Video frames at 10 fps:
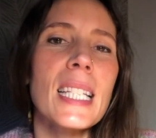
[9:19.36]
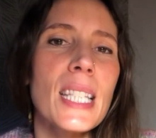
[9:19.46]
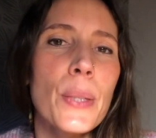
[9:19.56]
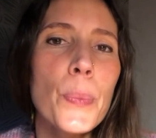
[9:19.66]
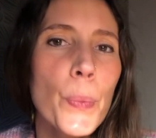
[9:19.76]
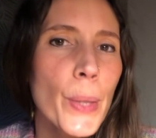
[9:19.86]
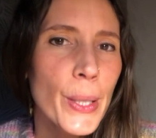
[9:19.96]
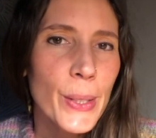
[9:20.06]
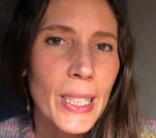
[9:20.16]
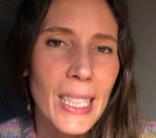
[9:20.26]
Estoy muy
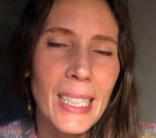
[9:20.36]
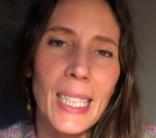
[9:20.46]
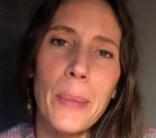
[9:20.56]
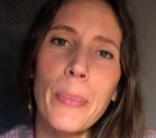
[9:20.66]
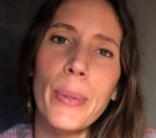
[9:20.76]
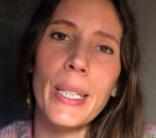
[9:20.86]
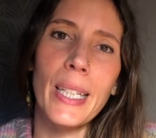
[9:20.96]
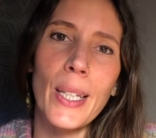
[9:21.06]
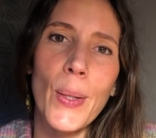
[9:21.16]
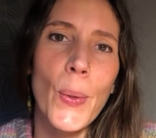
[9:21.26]
contenta
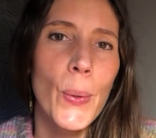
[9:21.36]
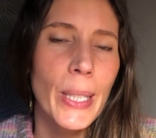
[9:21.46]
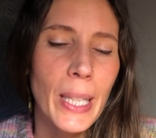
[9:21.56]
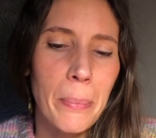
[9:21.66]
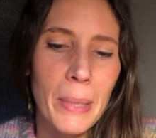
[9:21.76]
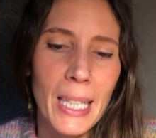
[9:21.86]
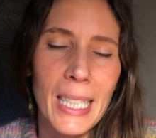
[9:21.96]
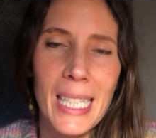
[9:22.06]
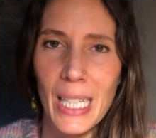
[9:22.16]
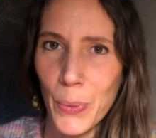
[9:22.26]
porque hoy
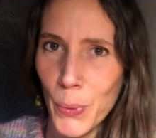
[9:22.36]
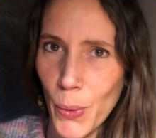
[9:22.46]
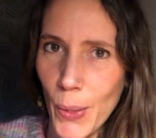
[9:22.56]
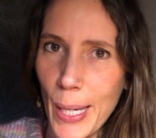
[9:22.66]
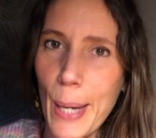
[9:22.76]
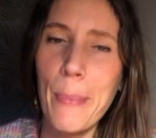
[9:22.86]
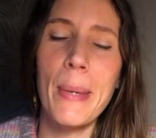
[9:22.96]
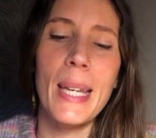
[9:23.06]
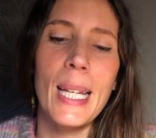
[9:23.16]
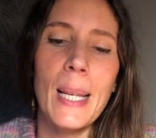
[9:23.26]
también, segundo día,
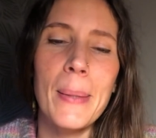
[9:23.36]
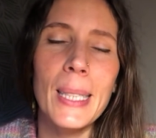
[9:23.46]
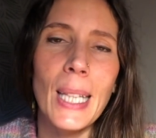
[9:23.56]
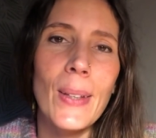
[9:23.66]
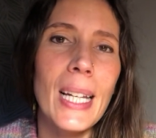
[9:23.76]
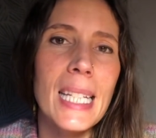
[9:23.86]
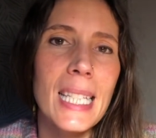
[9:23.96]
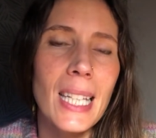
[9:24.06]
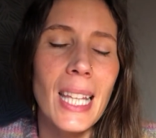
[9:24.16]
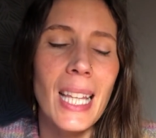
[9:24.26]
me he levantado a las
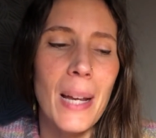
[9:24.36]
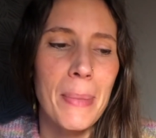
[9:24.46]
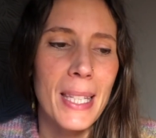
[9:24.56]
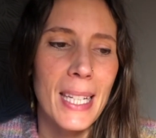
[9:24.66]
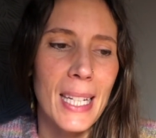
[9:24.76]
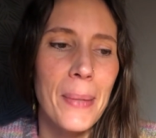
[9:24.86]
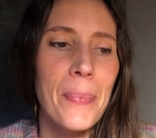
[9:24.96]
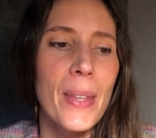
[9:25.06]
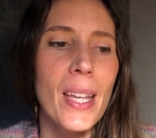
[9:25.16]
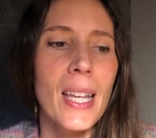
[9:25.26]
7 de la mañana
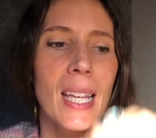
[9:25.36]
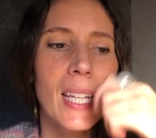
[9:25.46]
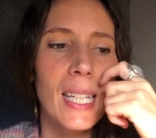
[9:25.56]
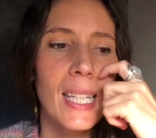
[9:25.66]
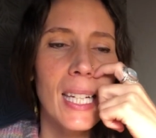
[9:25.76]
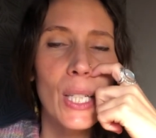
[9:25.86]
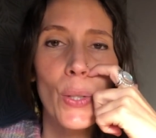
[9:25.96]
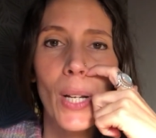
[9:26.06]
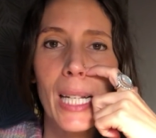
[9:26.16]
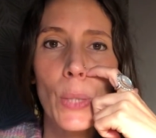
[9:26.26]
y ya
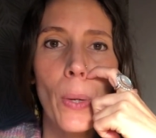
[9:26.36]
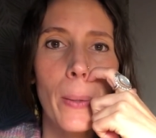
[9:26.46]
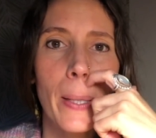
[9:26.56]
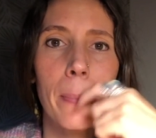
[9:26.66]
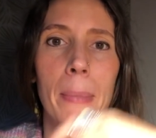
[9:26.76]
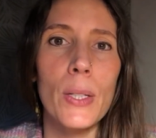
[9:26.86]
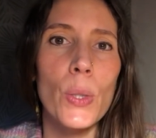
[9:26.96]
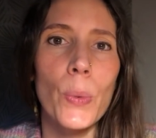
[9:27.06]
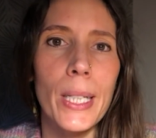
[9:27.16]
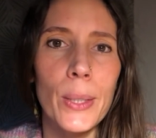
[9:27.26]
son las 9 menos
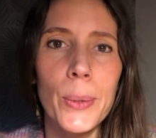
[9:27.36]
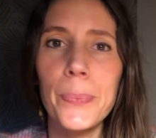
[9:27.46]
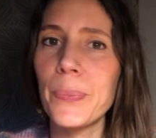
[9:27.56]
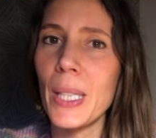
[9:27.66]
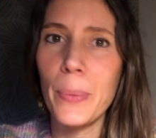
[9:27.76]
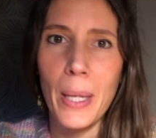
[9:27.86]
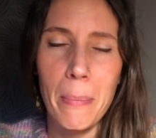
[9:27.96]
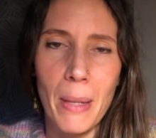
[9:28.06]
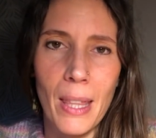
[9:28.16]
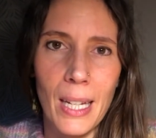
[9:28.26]
cuarto y voy a
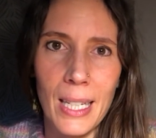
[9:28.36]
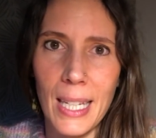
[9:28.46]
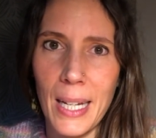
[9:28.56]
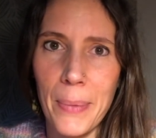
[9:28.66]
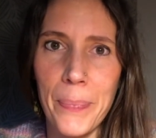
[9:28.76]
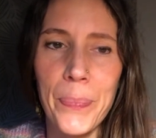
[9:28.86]
empezar ya